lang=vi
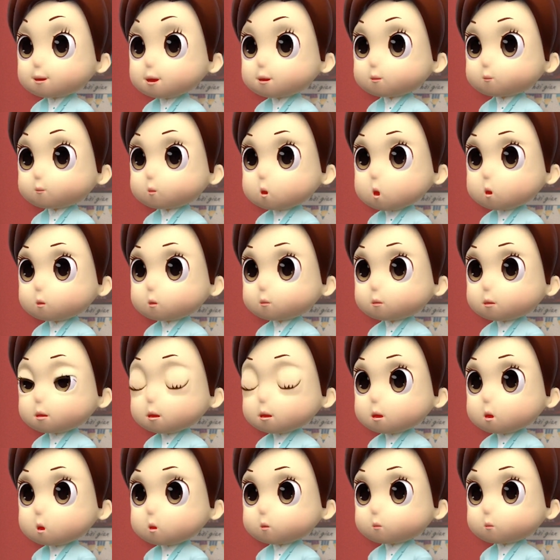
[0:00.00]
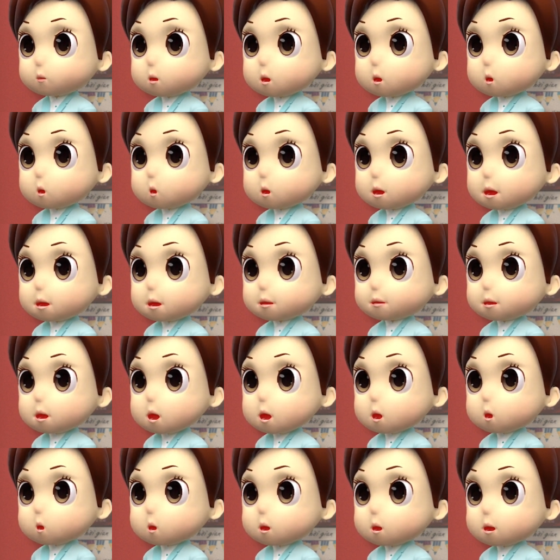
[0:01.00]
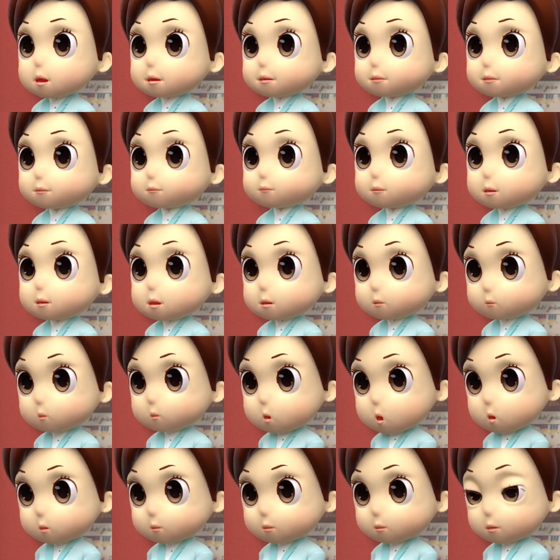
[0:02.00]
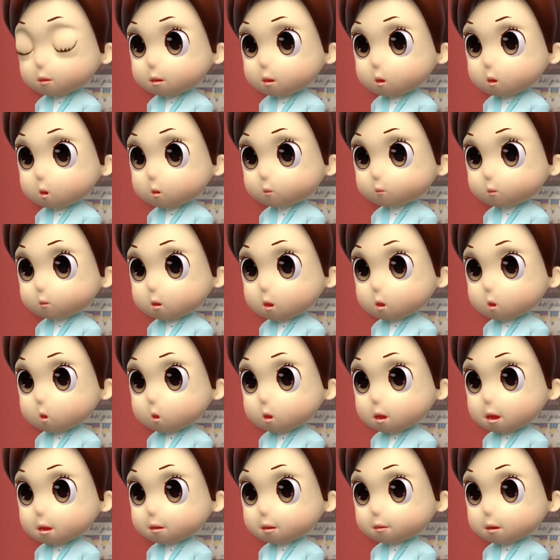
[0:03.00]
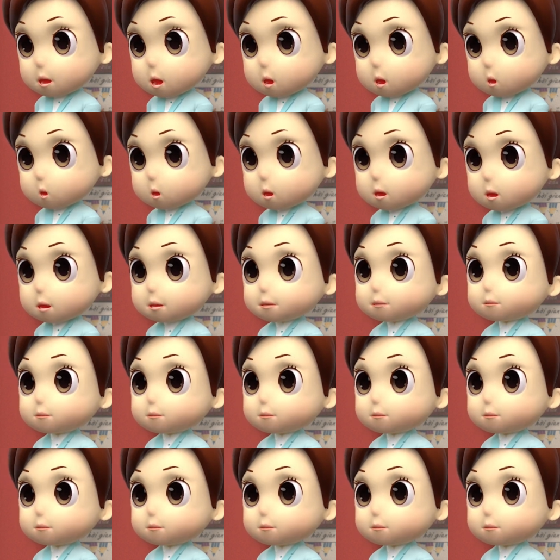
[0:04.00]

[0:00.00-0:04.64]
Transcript: Trong từ bàn phím thì từ bàn cũng mang nghĩa là đồ dùng có mặt phẳng,